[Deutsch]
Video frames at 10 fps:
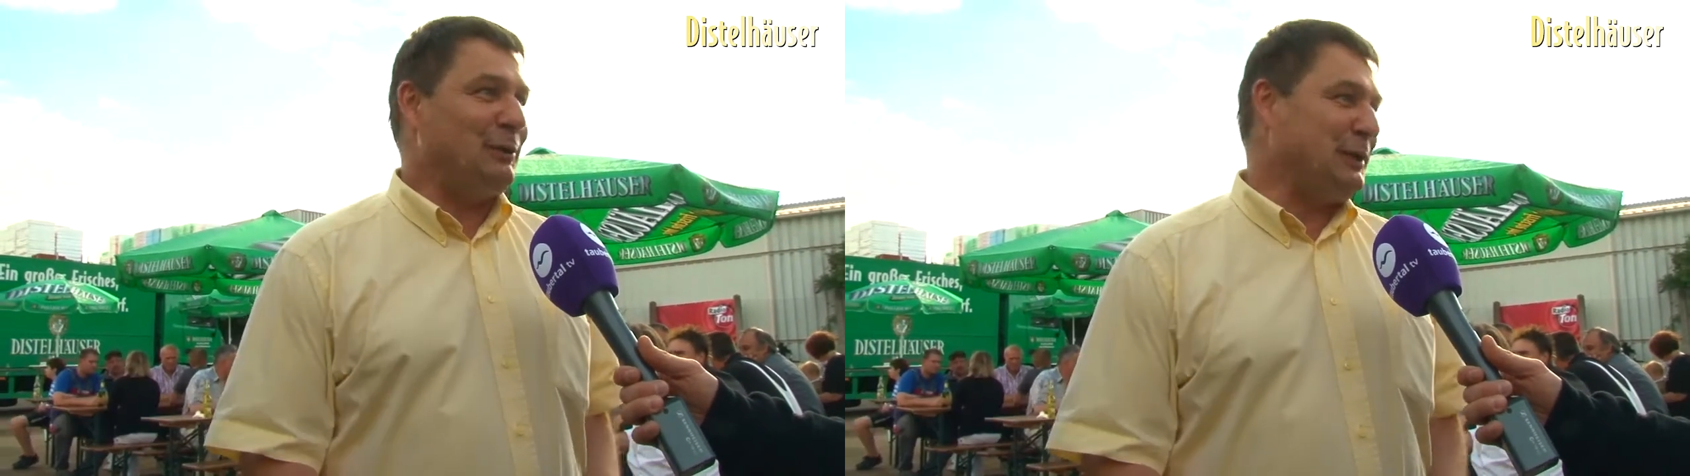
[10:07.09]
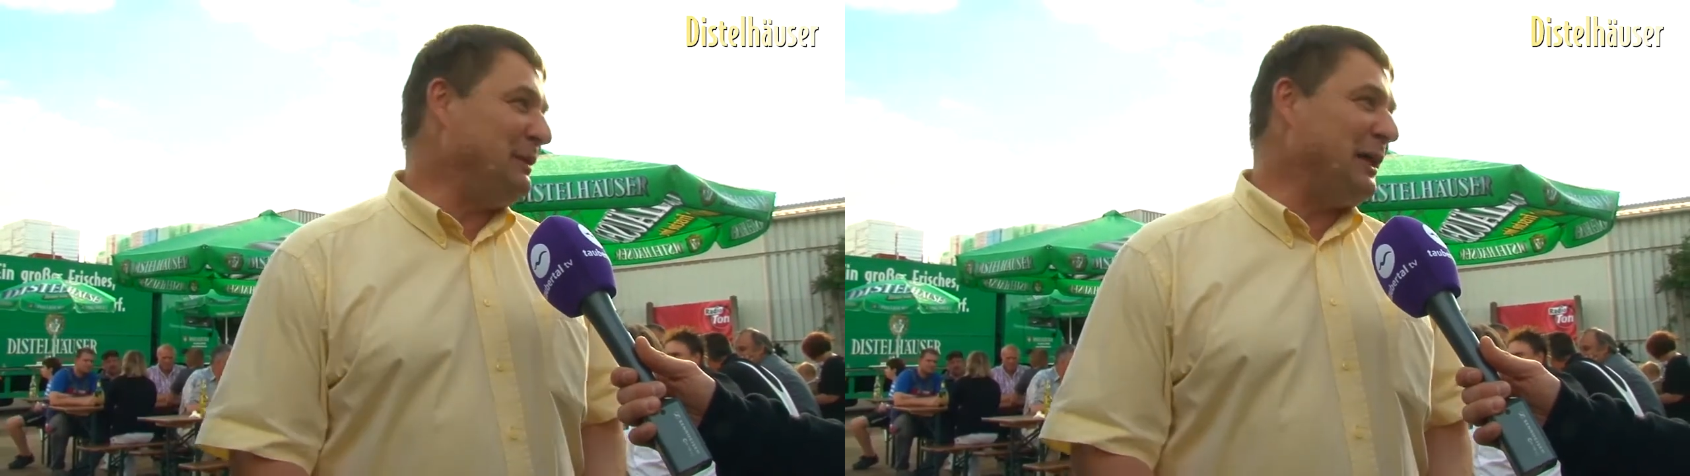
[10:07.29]

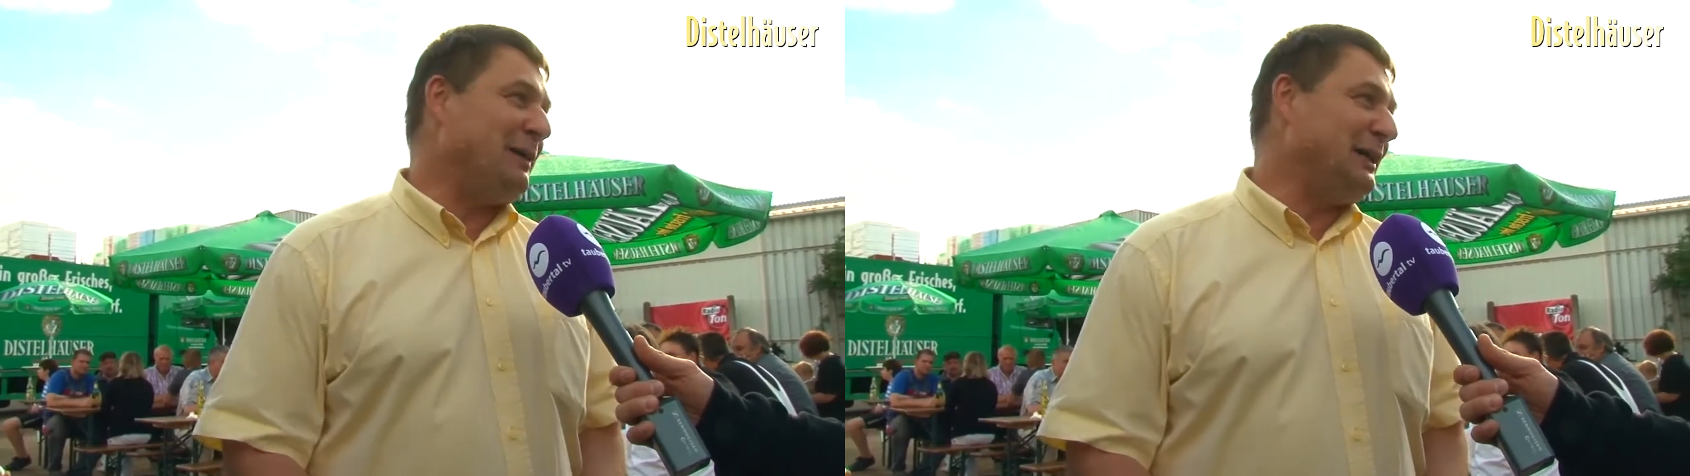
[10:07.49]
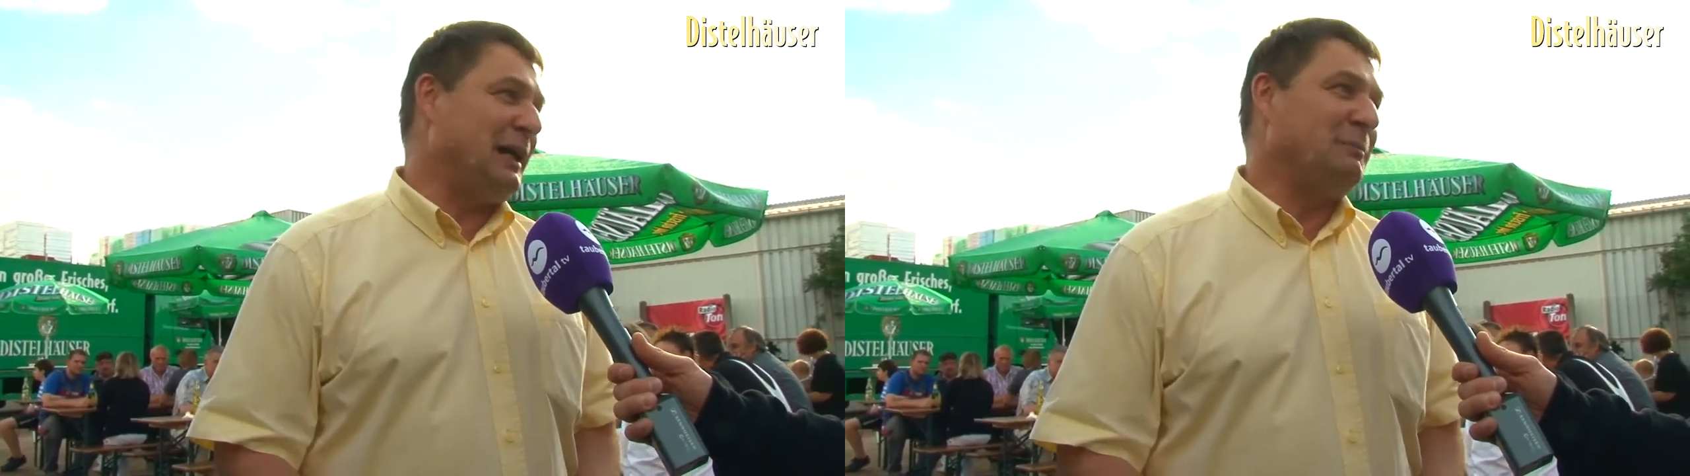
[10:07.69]
Auch die
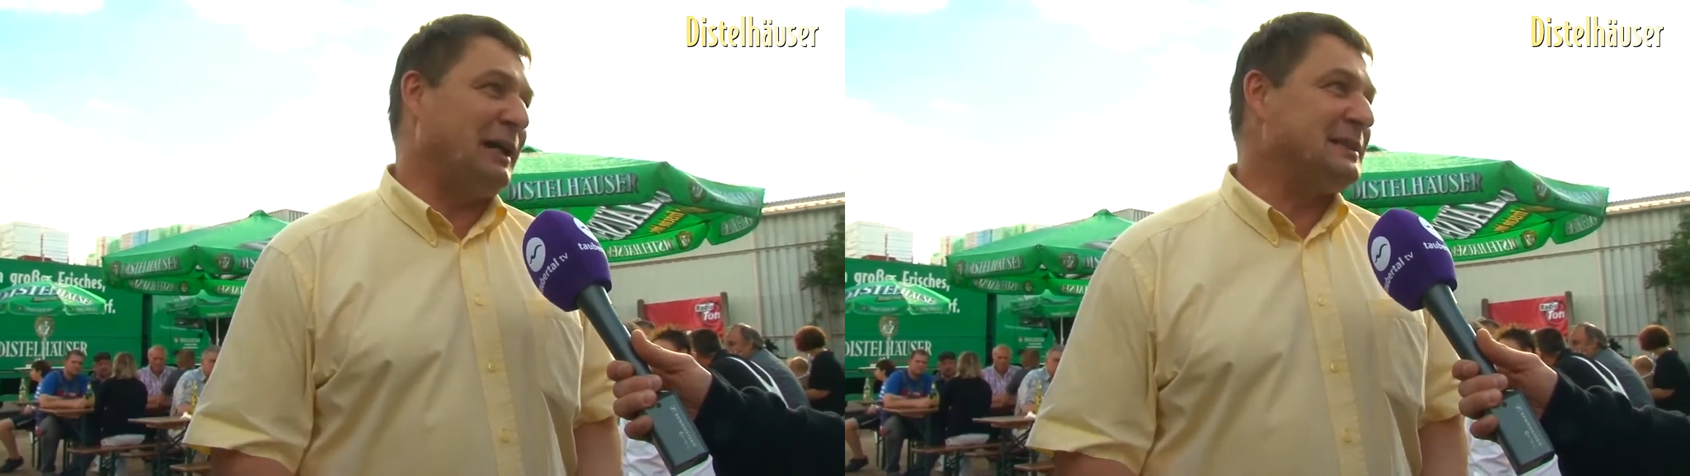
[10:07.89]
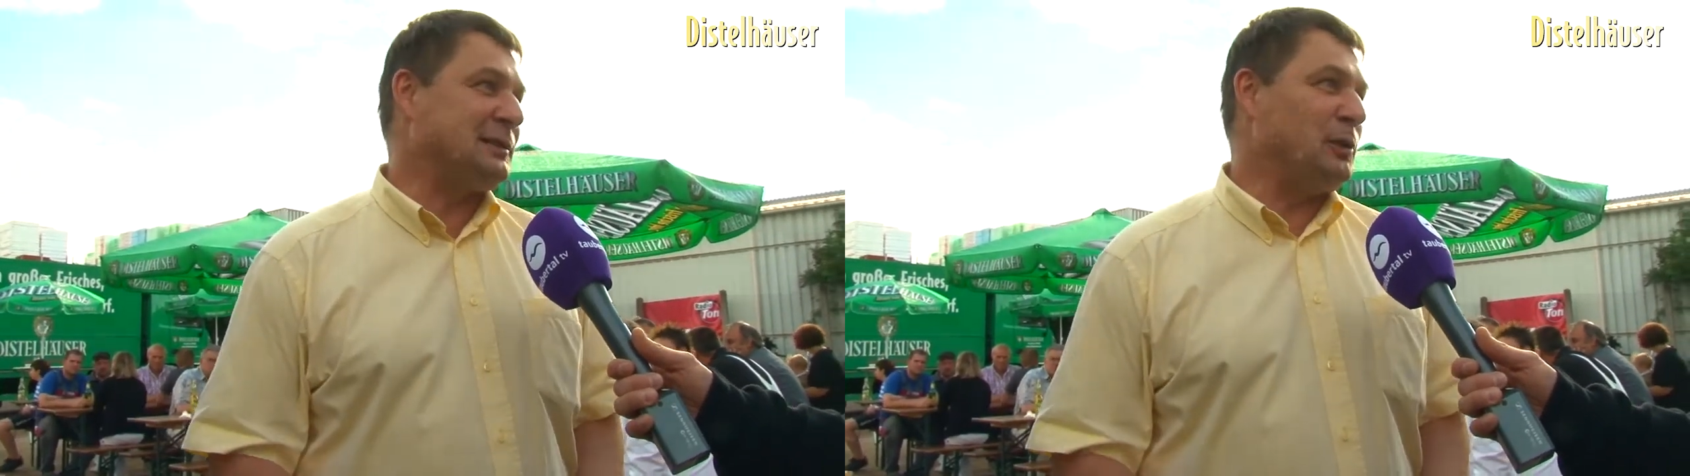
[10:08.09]
Mitarbeiter haben
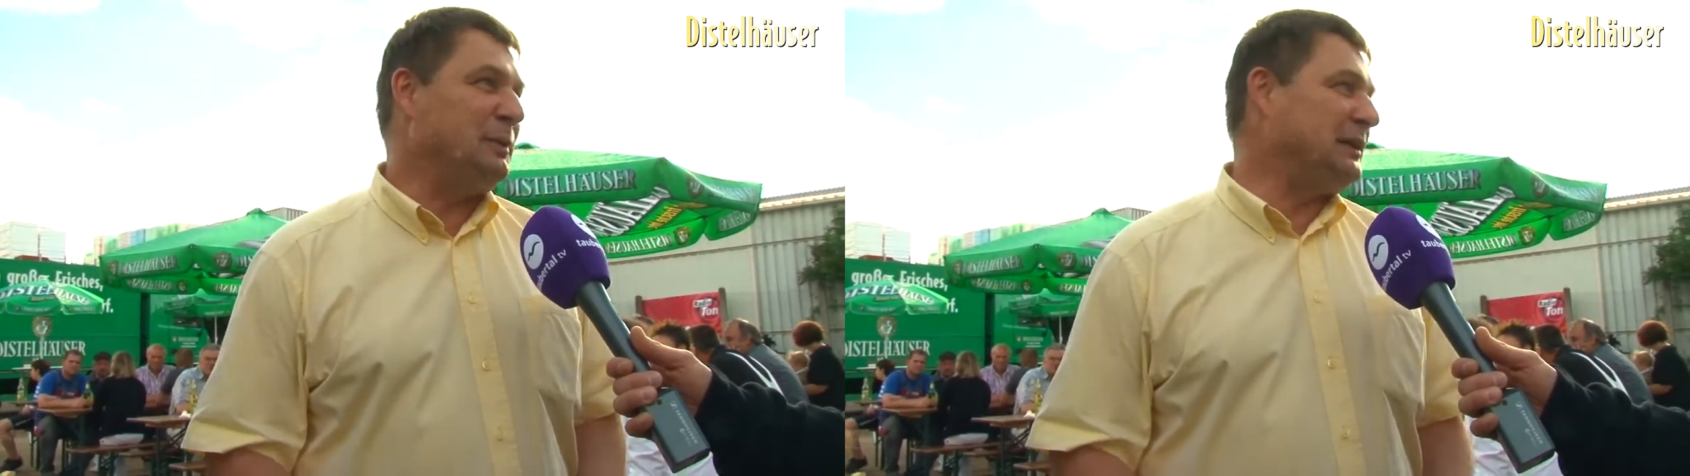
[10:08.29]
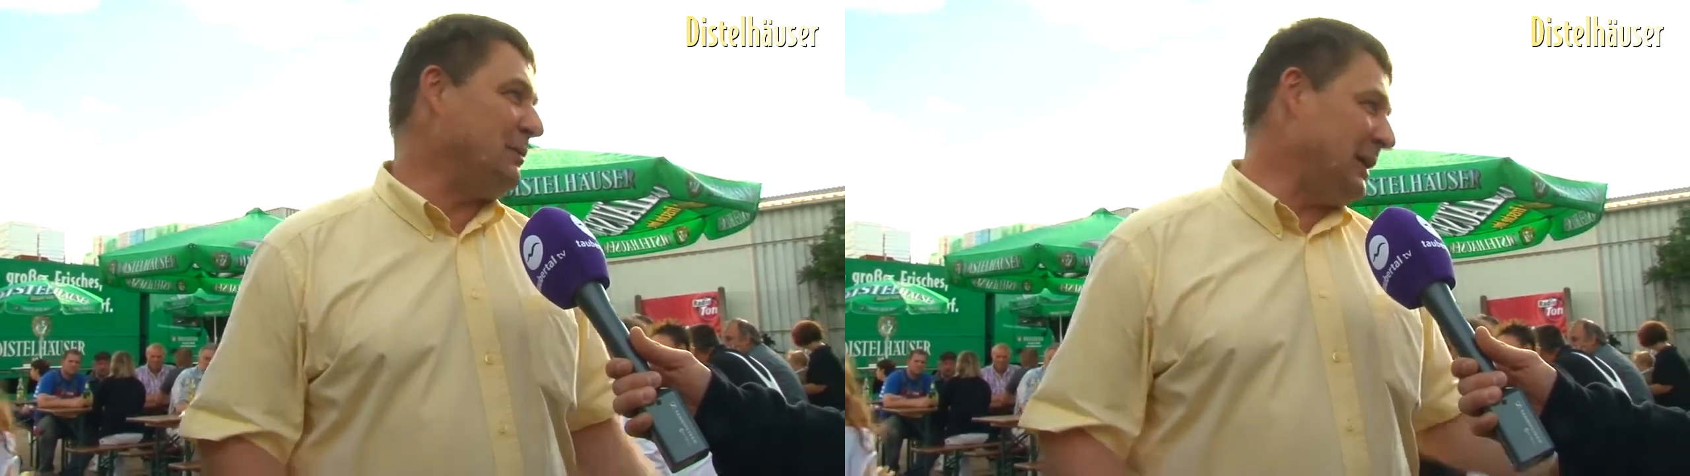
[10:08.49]
ganz toll
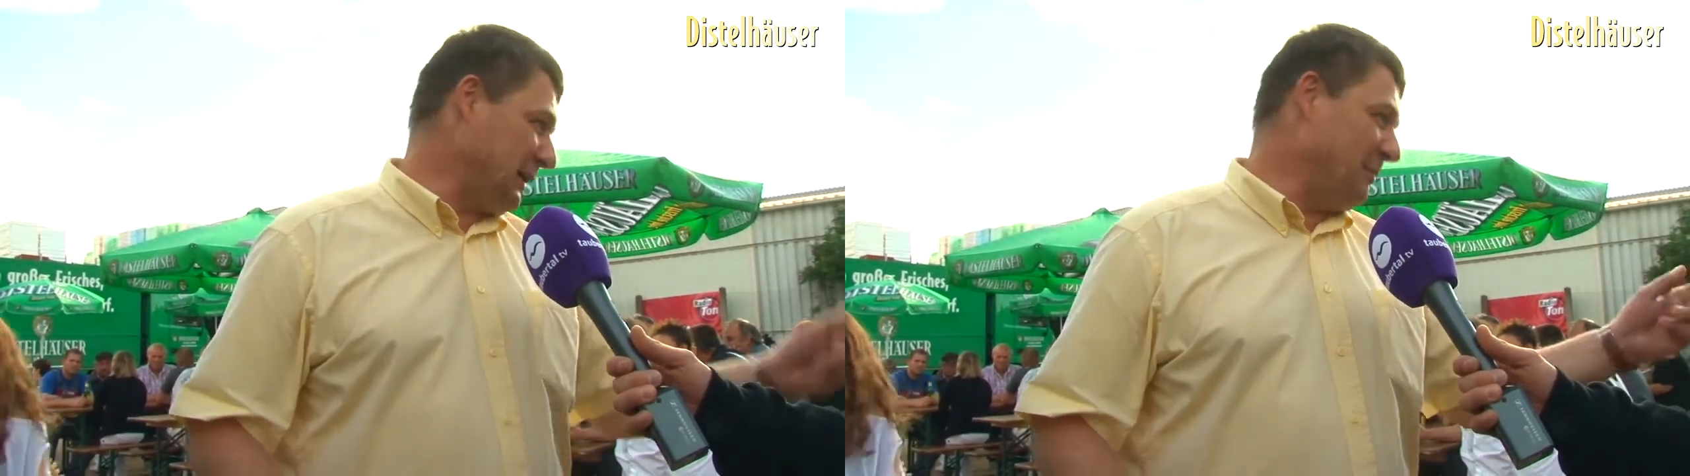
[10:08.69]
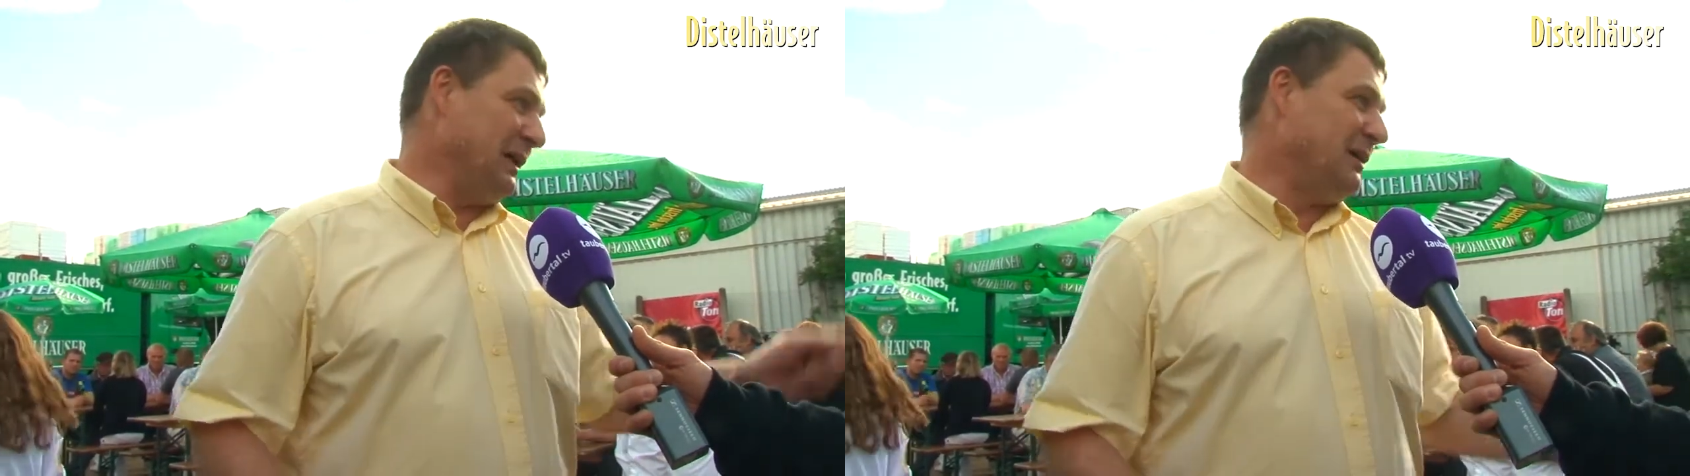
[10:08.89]
mitgemacht,
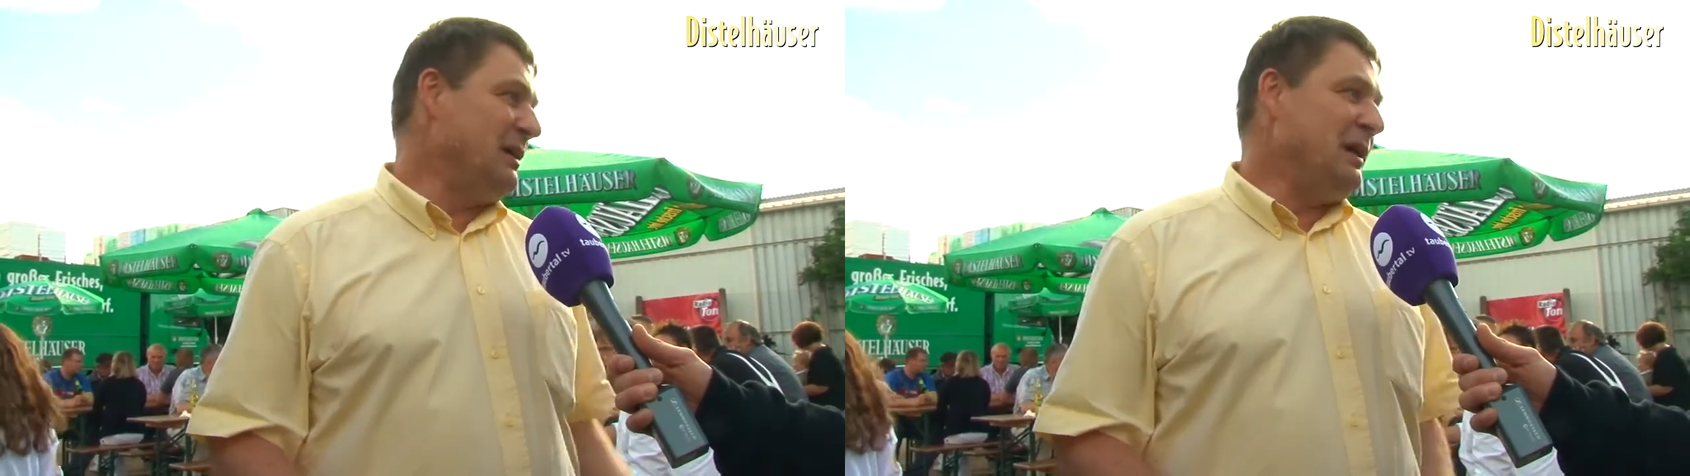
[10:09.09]
haben hier